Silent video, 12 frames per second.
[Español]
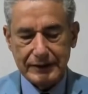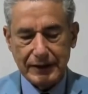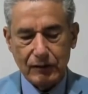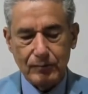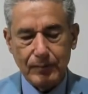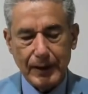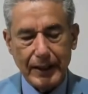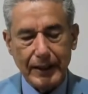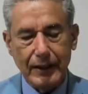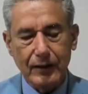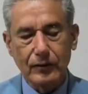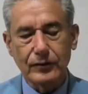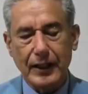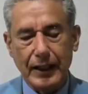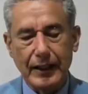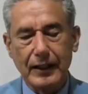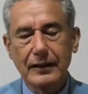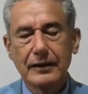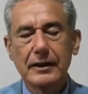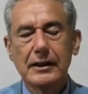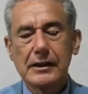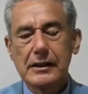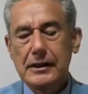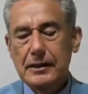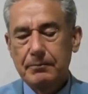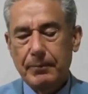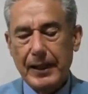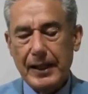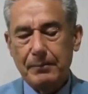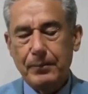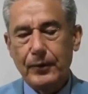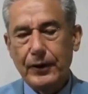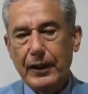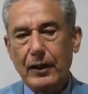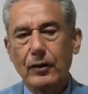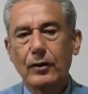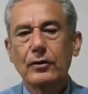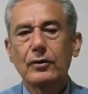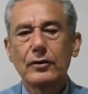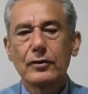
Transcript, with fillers: que hicieron contra él, para poderlo